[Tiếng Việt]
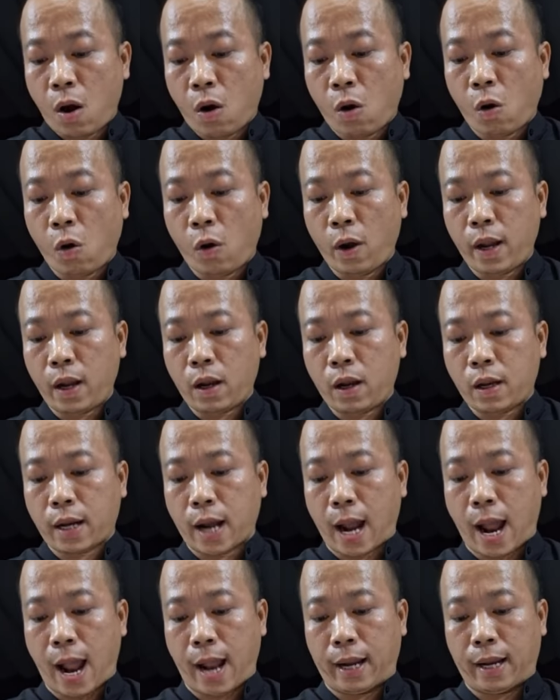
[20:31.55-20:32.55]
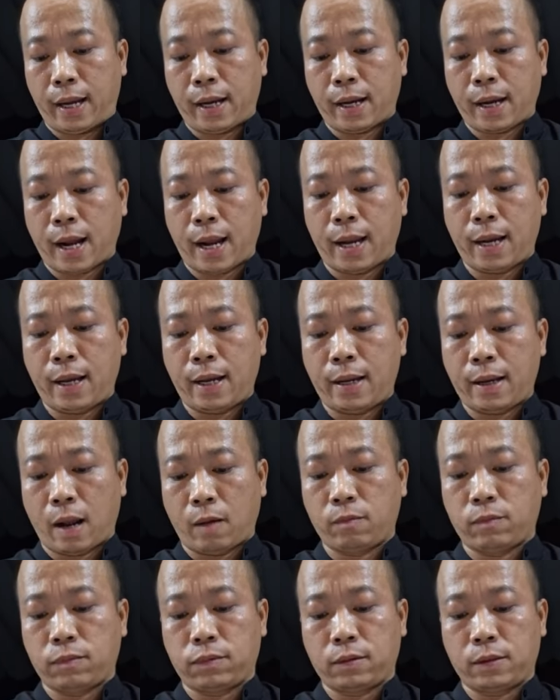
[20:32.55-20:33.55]
hối cải ngay
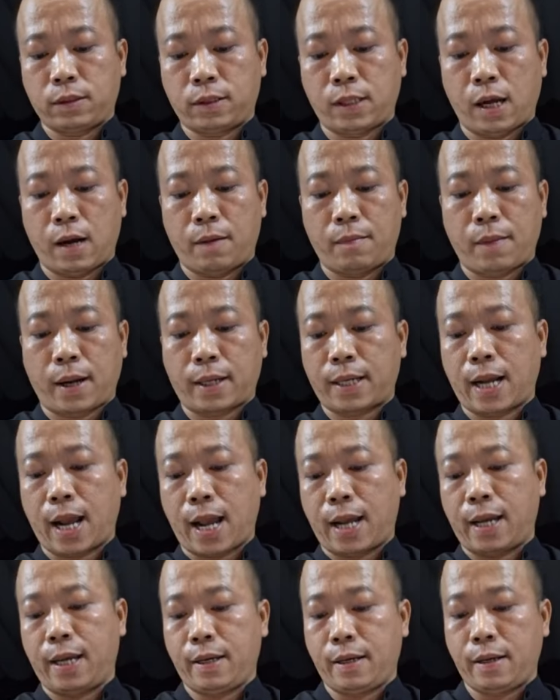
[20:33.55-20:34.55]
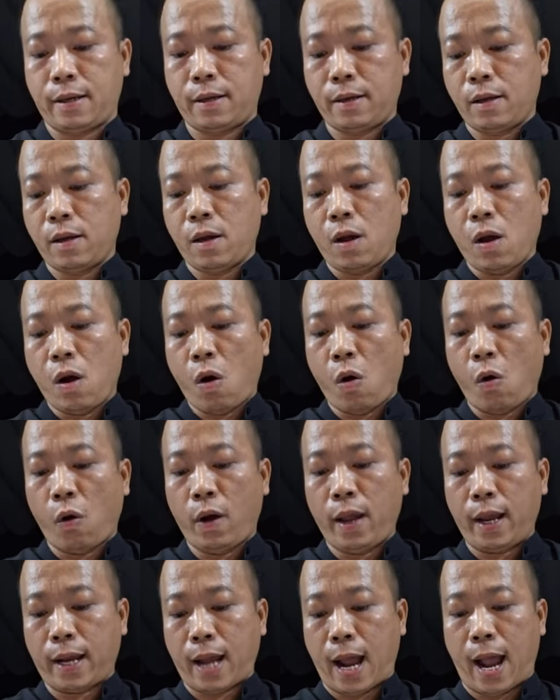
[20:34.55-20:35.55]
lòng sửa mặt ngay
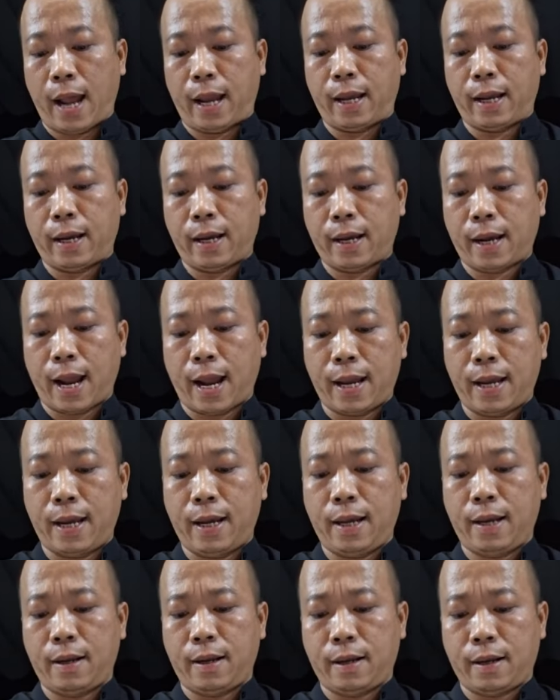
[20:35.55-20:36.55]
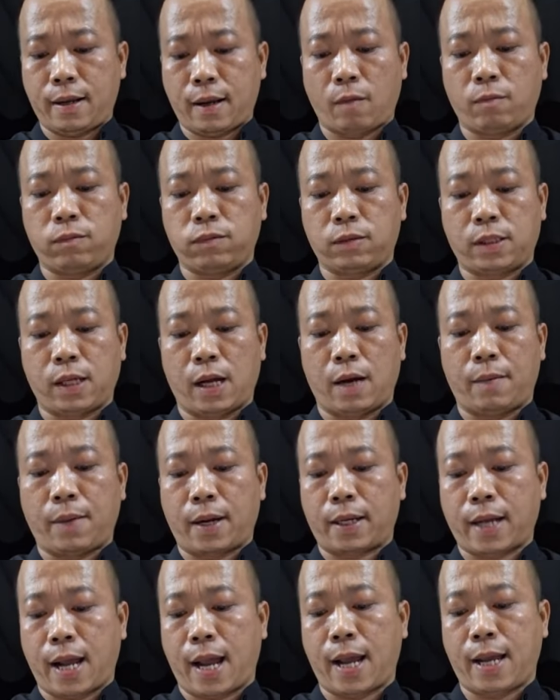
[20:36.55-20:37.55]
hối cải ngay lòng sửa
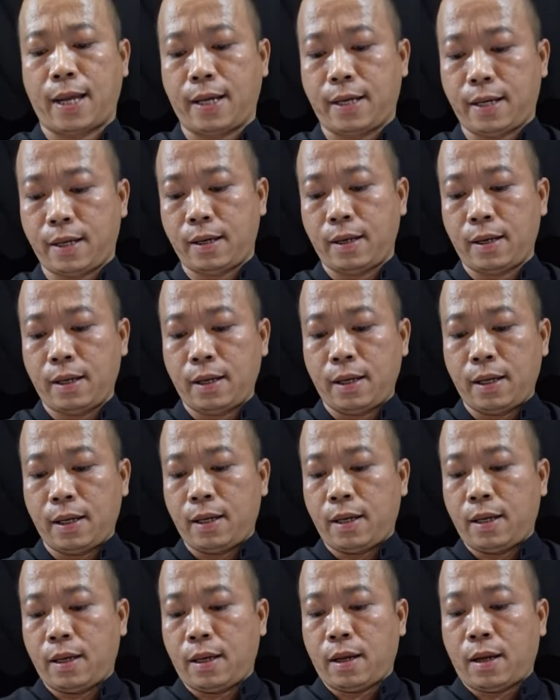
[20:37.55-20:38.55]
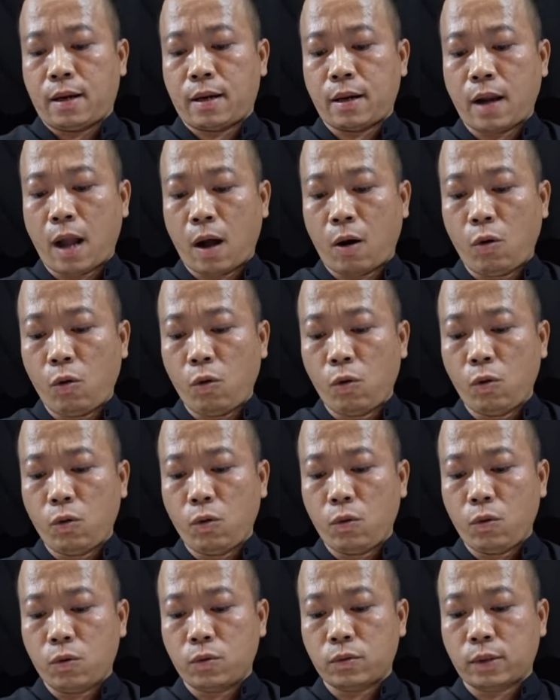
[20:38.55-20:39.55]
mặt ngay đau
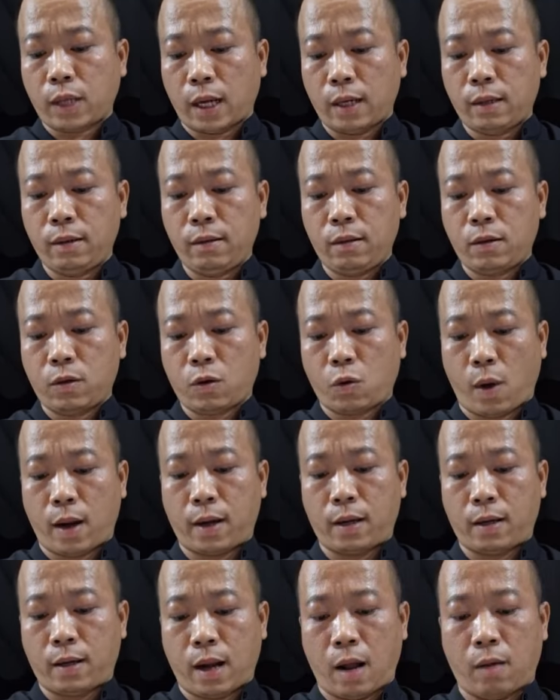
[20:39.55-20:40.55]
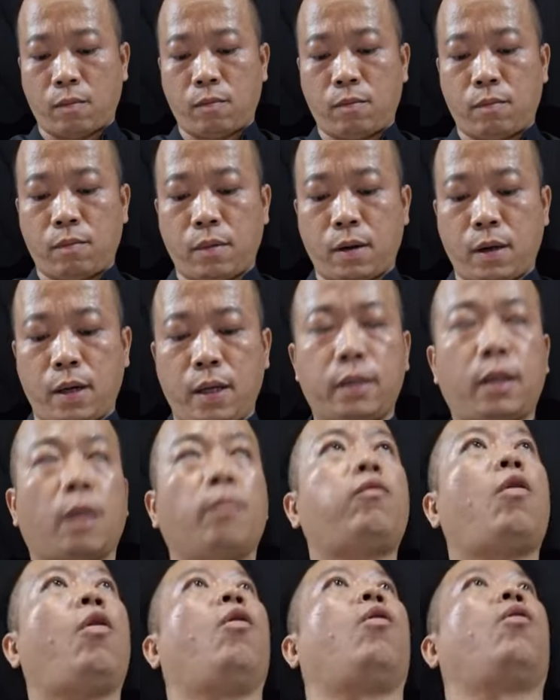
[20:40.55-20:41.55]
thân quặn lòng mới
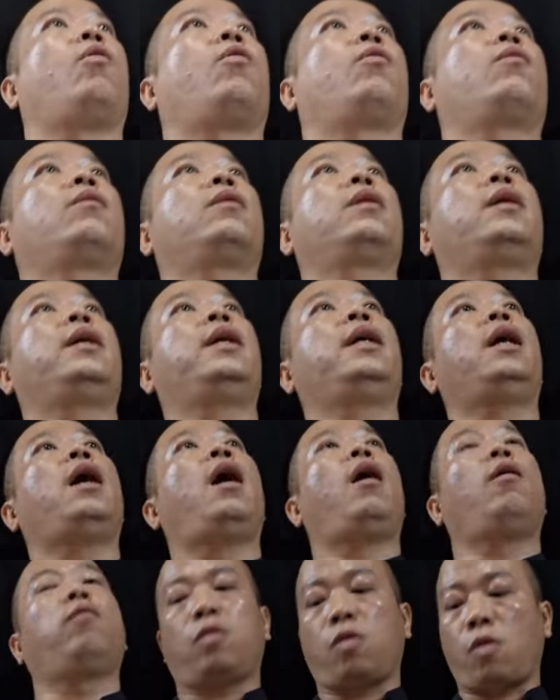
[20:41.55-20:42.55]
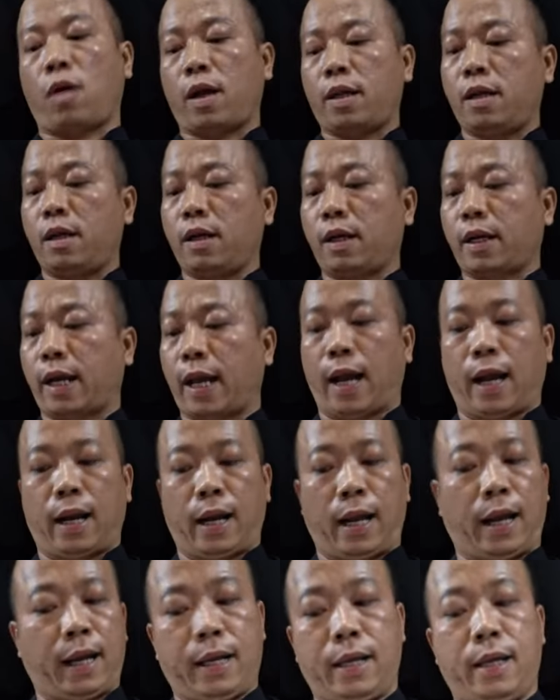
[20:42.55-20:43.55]
thấm khổ ý ông nói những kẻ
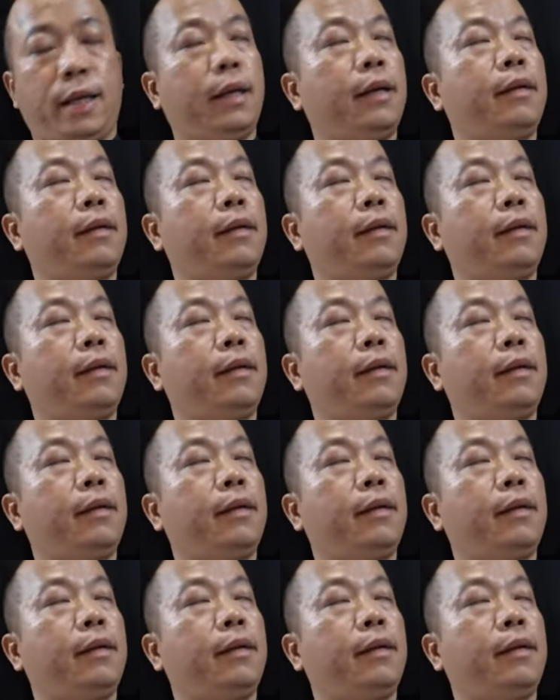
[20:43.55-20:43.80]
này